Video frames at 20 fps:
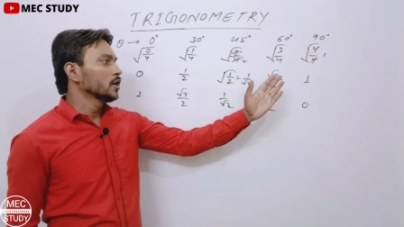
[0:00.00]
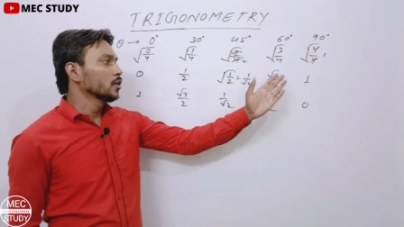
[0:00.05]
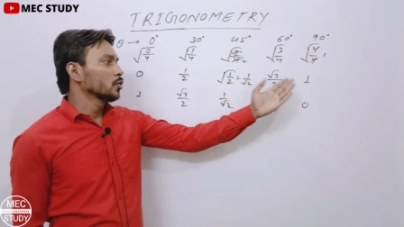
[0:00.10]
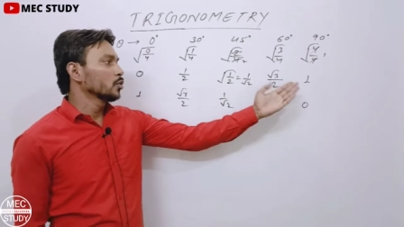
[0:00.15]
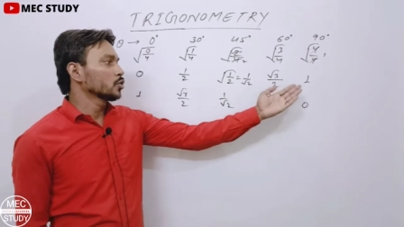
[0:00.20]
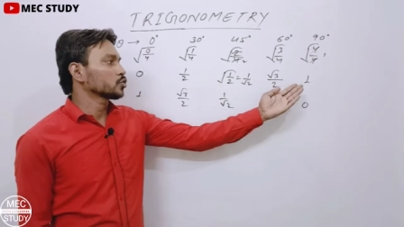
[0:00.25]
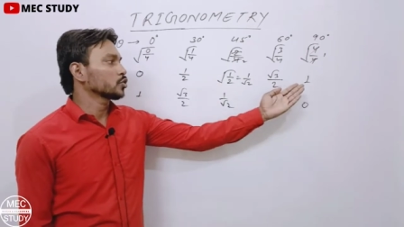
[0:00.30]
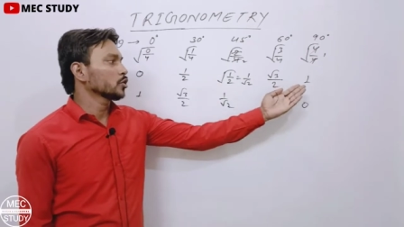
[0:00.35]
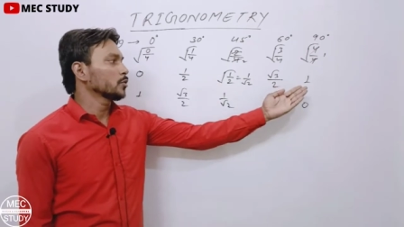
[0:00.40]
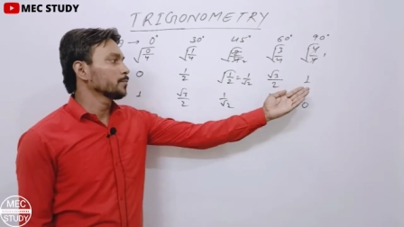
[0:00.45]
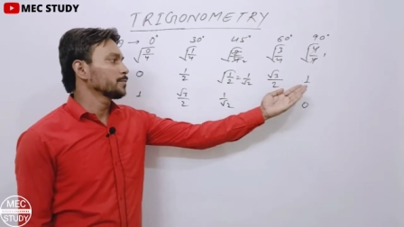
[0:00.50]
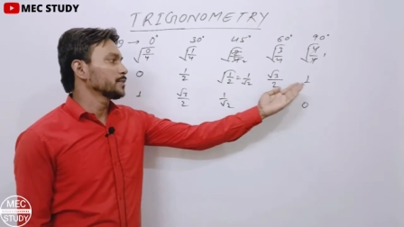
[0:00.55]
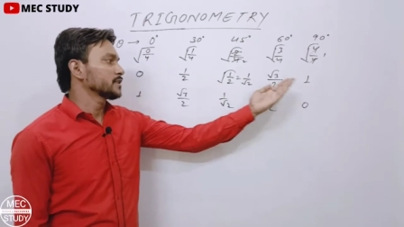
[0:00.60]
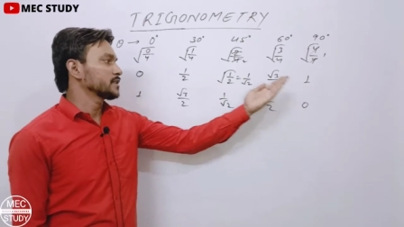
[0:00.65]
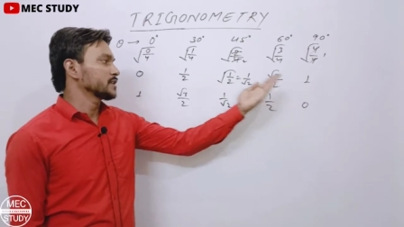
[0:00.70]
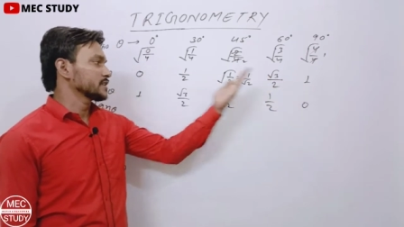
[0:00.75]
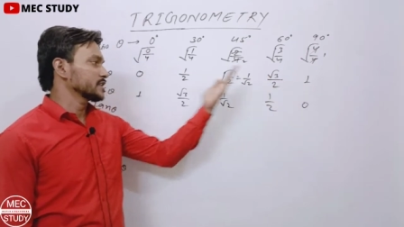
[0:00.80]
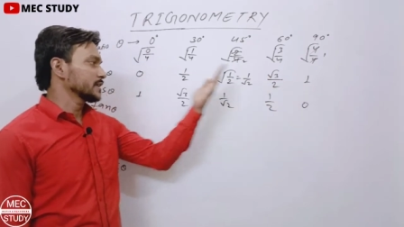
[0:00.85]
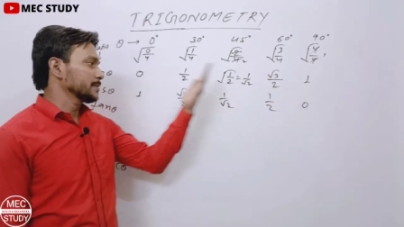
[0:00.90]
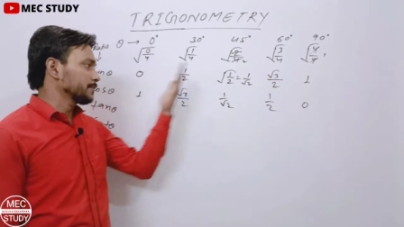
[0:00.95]
उसको हम पीछे
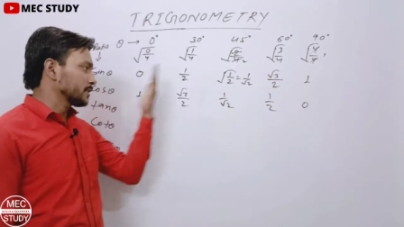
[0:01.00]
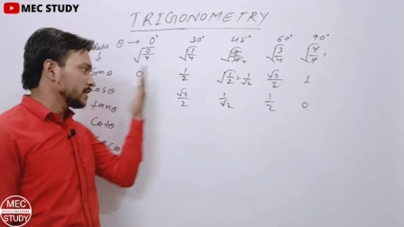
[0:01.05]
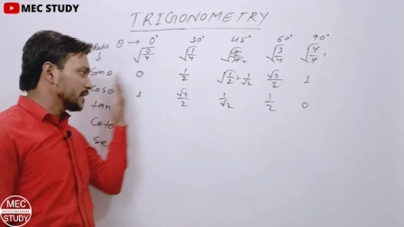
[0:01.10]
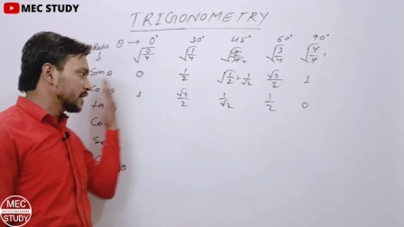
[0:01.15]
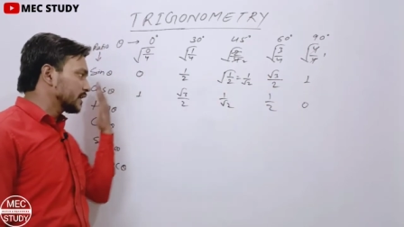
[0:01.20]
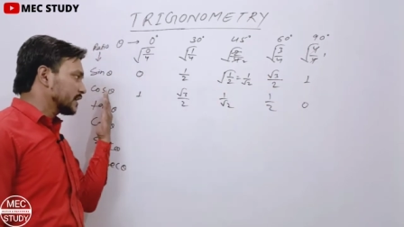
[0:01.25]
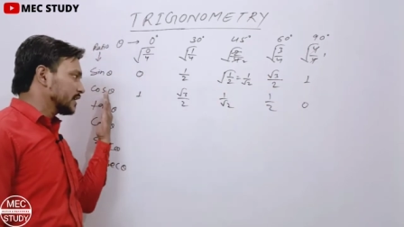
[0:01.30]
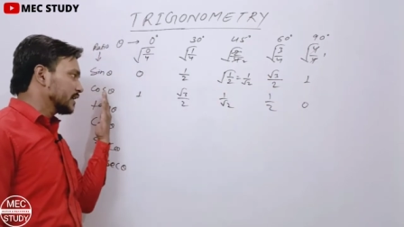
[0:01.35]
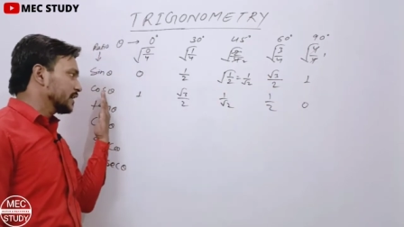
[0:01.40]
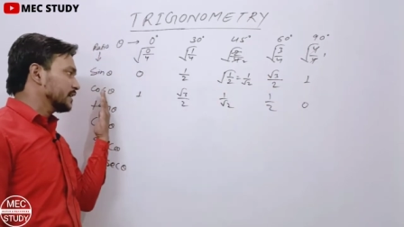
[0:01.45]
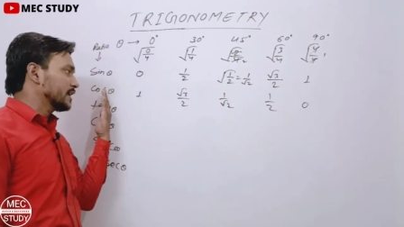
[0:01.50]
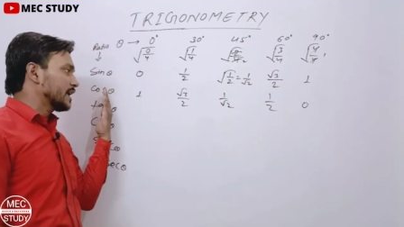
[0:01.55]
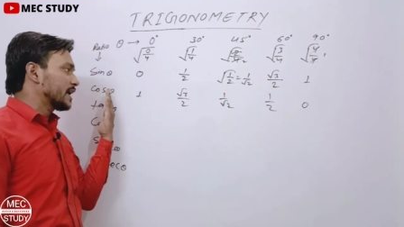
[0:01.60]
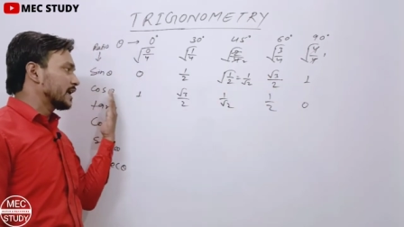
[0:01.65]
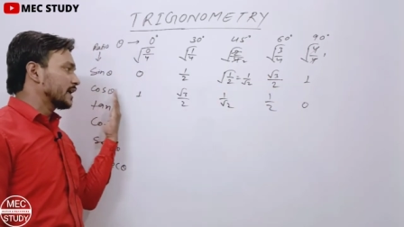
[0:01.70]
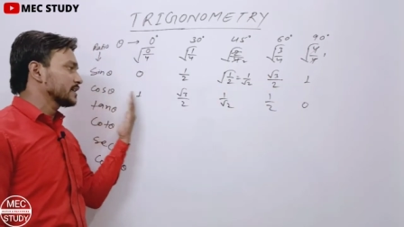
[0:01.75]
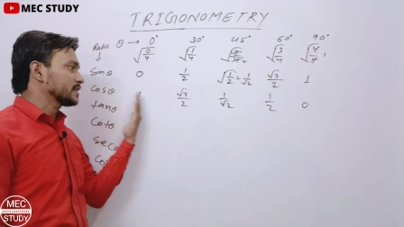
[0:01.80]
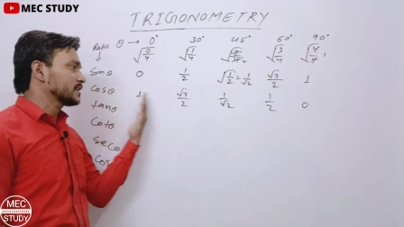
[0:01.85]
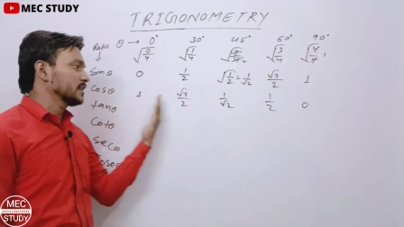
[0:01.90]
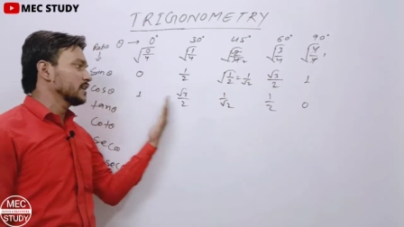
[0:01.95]
से पलट के आगे
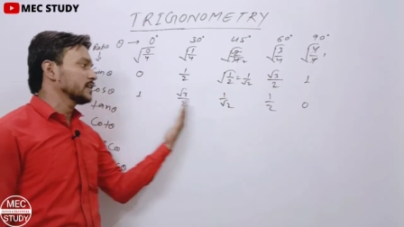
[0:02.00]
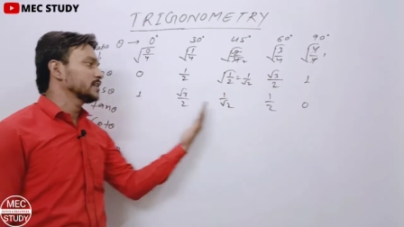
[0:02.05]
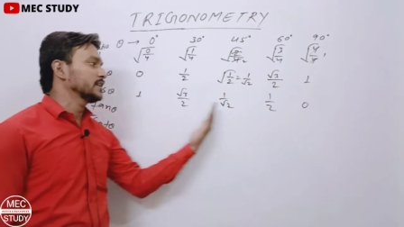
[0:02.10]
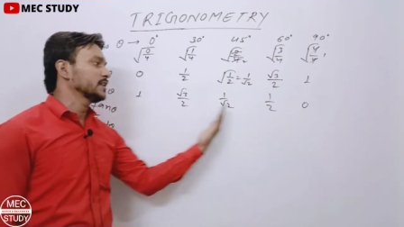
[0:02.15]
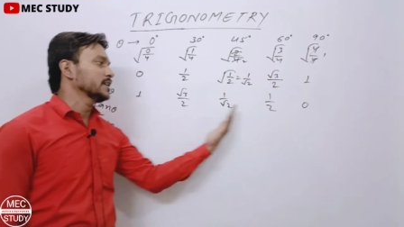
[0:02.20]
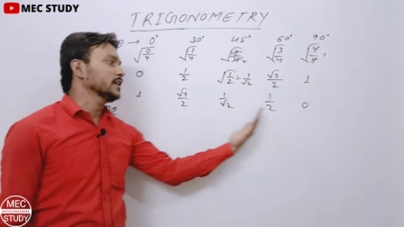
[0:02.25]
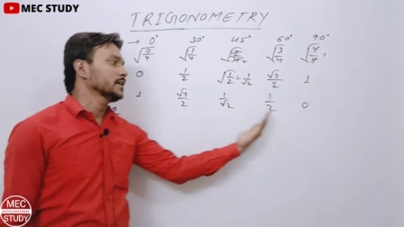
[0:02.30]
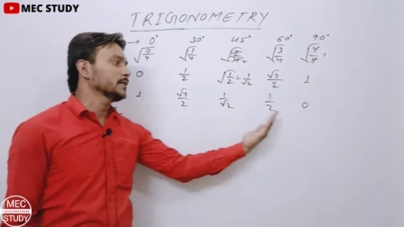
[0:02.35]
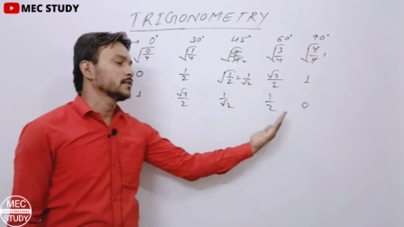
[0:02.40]
से लिख दिए